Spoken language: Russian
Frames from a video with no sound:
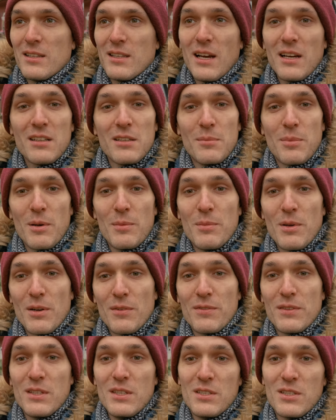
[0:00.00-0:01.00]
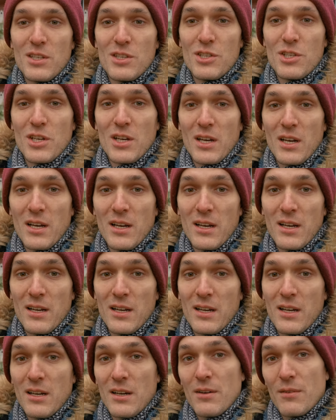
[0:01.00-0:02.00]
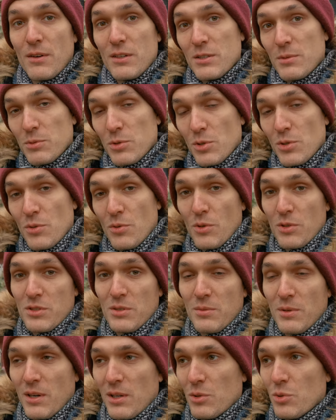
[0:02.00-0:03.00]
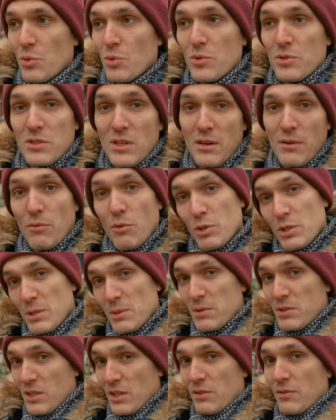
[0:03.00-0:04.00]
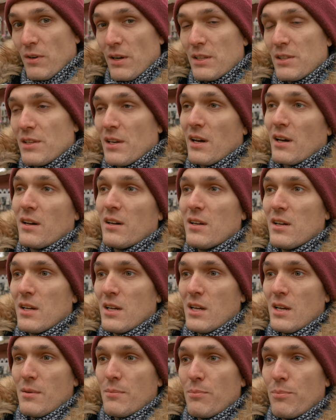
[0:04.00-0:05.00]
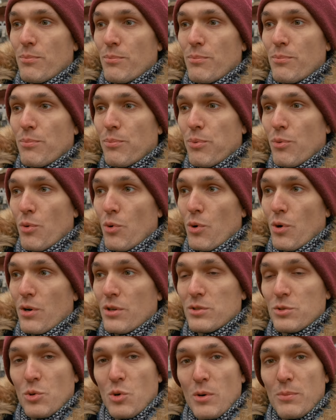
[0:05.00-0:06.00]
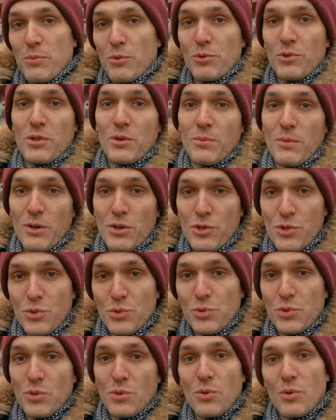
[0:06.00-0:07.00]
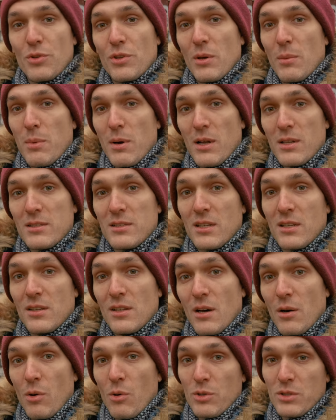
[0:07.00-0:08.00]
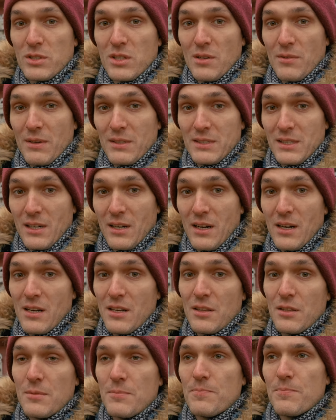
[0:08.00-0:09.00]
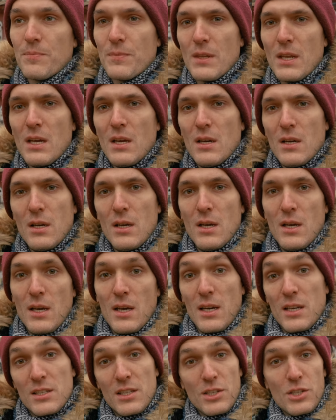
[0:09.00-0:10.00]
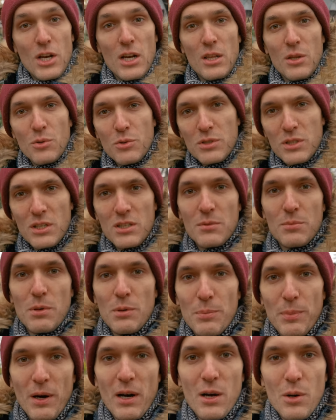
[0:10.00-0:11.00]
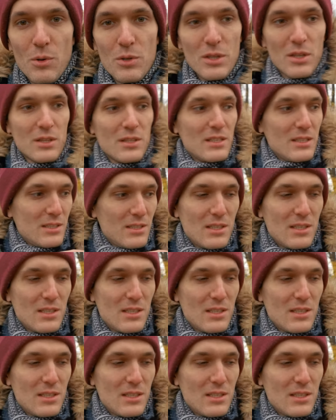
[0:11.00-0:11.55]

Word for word: Так, например, в 1890 году за 82 дня по сухопутному маршруту он добрался до острова Сахалин. Изначально он, кстати, был похоронен не